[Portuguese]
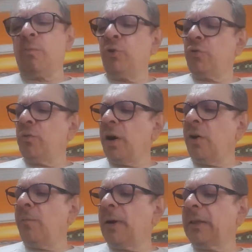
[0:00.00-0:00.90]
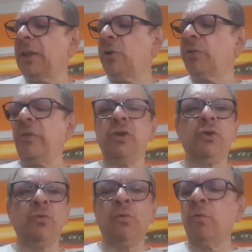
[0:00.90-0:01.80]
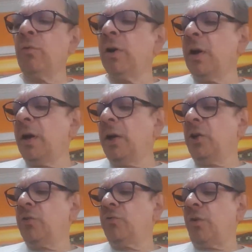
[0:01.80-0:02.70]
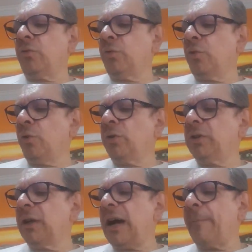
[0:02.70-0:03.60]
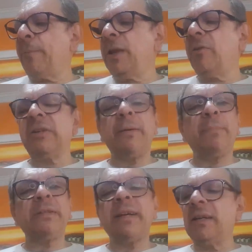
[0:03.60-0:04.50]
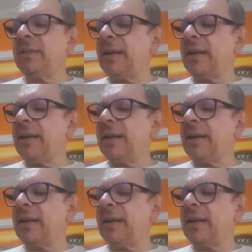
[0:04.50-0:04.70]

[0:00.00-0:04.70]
como João, Mateus 21 e João 12, aplicam essa passagem de